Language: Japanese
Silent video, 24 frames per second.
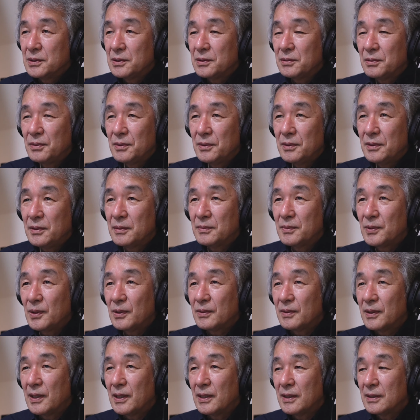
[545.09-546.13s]
士フイルム
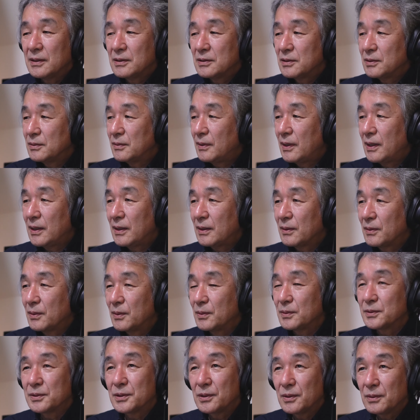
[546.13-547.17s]
のレンズは
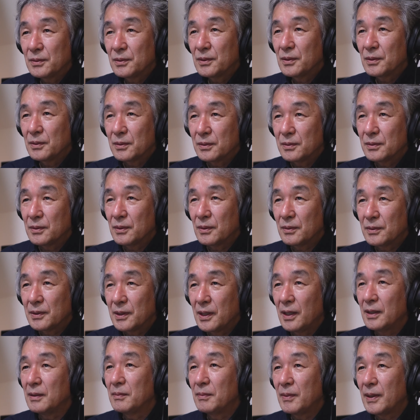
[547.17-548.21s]
放送局の
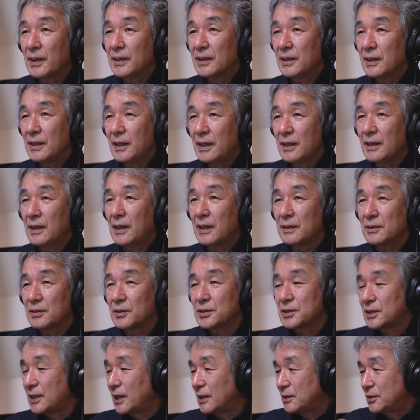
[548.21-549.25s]
定番であの
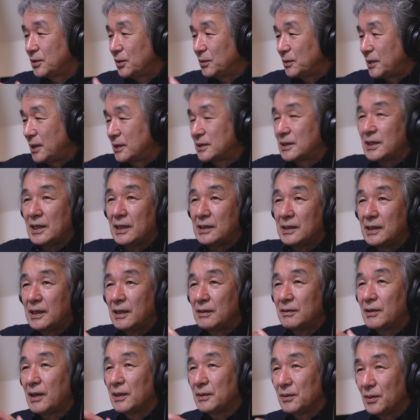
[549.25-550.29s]
スタジオで使って
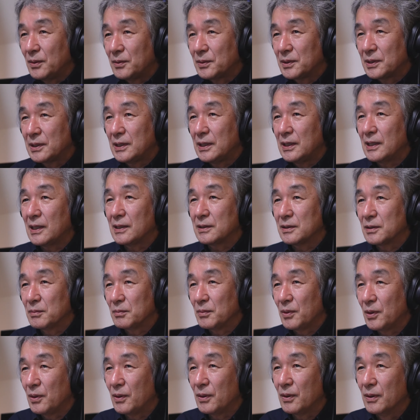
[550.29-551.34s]
いるあの大きいやつ
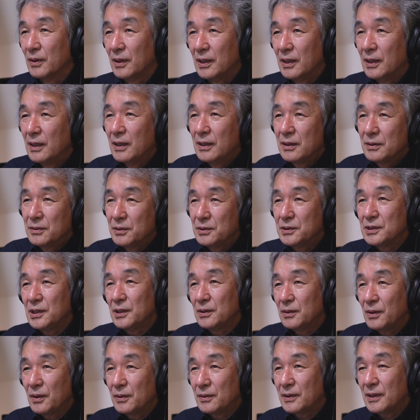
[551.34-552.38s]
も富士
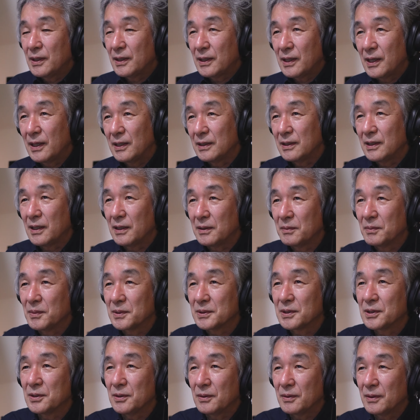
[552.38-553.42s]
のって書いてありま
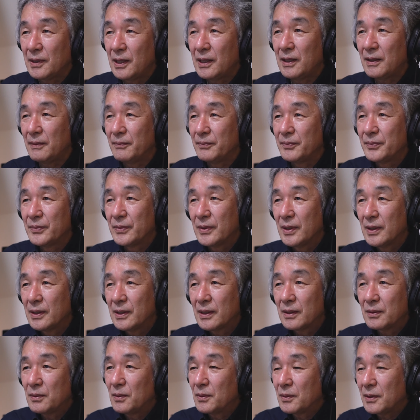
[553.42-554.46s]
すよね。
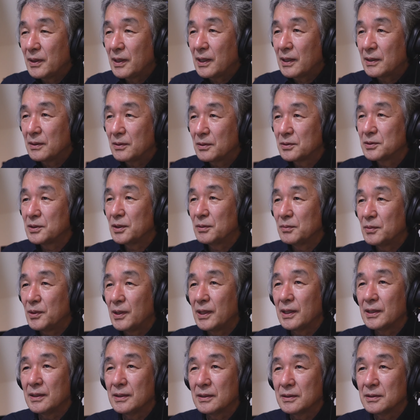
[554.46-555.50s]
今回の
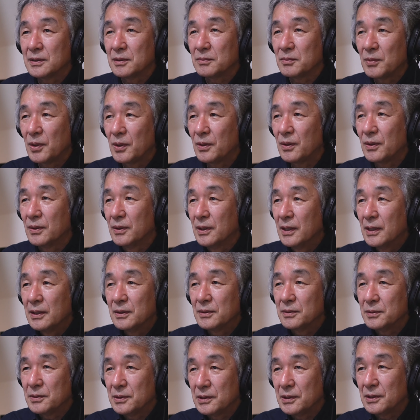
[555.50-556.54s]
ズームレンズも
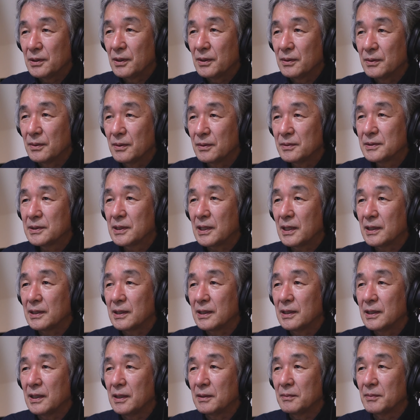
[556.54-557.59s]
富士のを使っ
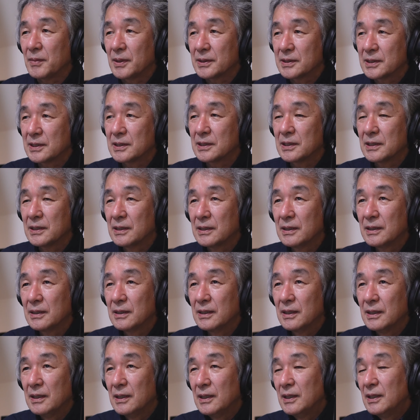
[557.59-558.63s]
ています。
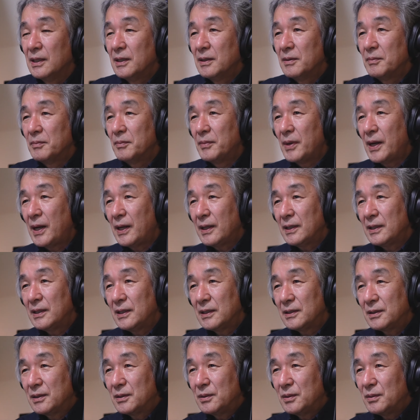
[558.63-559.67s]

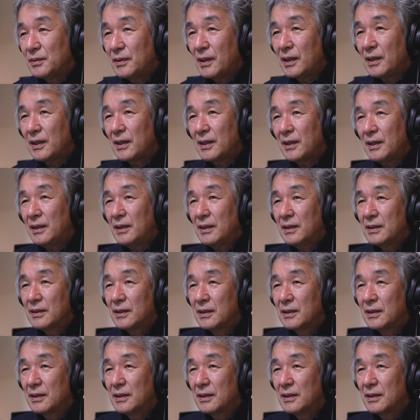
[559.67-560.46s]
マイクは